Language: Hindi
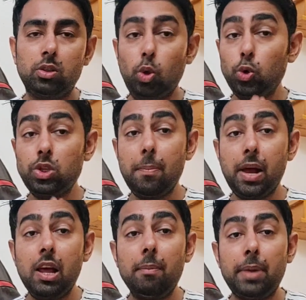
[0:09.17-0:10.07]
तो उससे
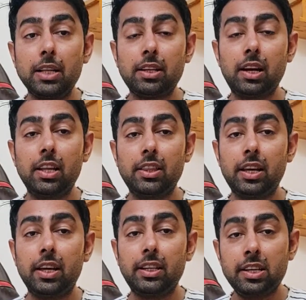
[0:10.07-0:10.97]
पहले हम बात कर लेते
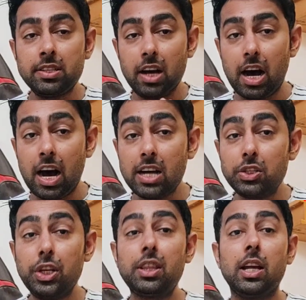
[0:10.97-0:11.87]
हैं कि इसका आज
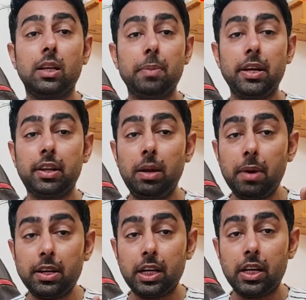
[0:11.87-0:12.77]
की तारीख में ग्रे
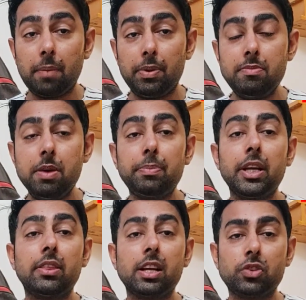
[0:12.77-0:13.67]
मार्केट का प्रीमियम
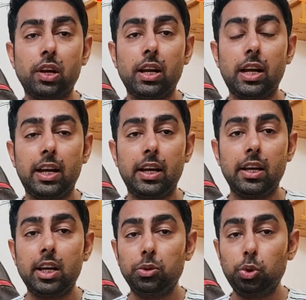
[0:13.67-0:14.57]
कितना चल रहा है
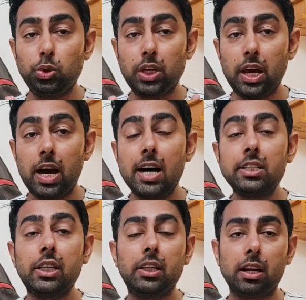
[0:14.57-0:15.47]
तो उसके
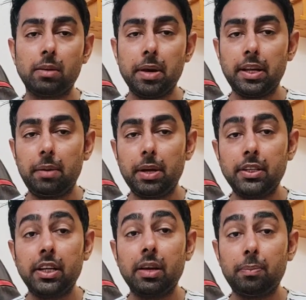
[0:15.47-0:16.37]
आज की तारीख में ग्रे
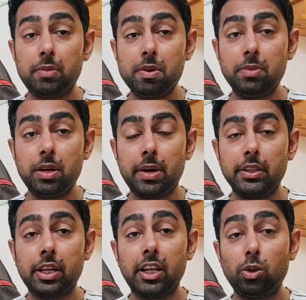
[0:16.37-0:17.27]
मार्केट के प्रीमियम की
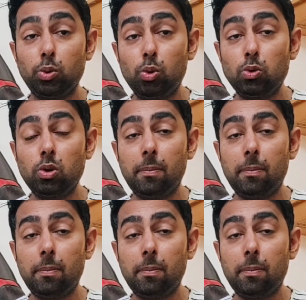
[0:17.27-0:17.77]
बात करें तो दो